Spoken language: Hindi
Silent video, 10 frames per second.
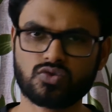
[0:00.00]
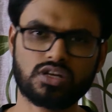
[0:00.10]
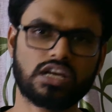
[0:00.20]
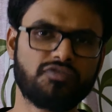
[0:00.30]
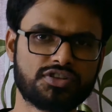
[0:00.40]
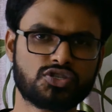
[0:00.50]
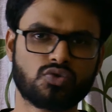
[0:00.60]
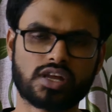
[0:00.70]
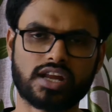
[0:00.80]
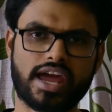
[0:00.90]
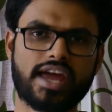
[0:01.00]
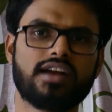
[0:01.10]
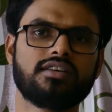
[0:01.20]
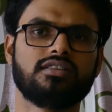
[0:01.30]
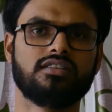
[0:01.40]
टूल है विच यू कैन
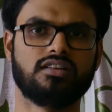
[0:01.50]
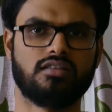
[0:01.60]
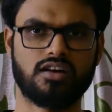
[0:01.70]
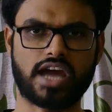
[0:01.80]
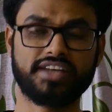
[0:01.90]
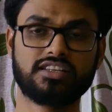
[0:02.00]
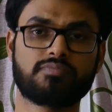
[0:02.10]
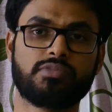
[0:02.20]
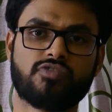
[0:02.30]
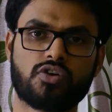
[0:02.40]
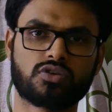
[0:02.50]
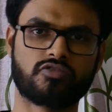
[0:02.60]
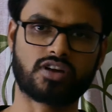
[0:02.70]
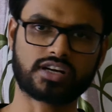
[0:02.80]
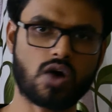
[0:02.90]
ऐड either before your
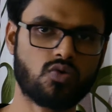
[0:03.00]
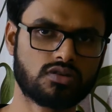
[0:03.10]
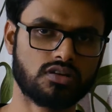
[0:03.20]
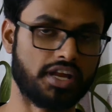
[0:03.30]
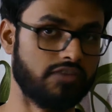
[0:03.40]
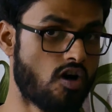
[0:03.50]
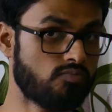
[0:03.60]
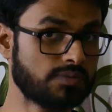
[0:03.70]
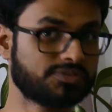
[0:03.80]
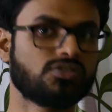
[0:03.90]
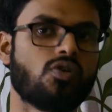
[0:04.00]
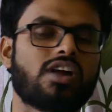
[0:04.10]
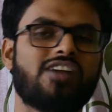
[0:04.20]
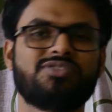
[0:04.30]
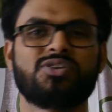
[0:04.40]
workout, in warm-ups or
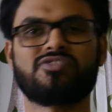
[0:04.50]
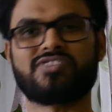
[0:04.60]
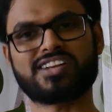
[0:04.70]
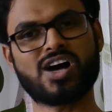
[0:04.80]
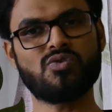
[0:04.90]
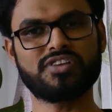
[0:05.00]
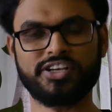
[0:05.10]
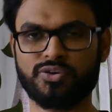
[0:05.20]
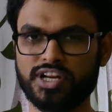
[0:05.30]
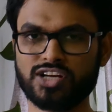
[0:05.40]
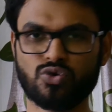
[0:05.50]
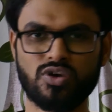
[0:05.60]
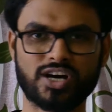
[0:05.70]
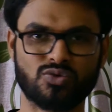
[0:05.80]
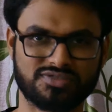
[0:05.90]
after your workout during
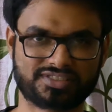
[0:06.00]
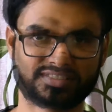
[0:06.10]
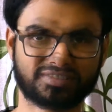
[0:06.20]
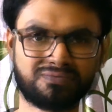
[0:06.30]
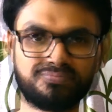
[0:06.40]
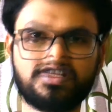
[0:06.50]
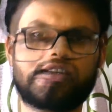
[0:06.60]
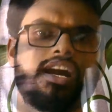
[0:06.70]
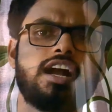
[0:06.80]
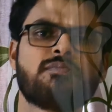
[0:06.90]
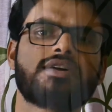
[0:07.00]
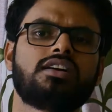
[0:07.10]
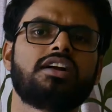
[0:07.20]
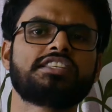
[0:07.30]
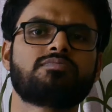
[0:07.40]
cool downs. थर्ड
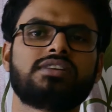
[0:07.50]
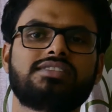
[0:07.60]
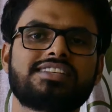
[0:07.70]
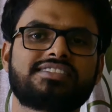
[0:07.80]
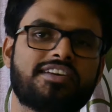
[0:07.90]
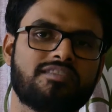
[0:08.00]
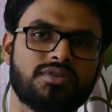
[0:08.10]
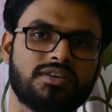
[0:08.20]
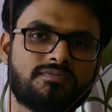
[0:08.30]
मेथड इज मसाज थेरेपी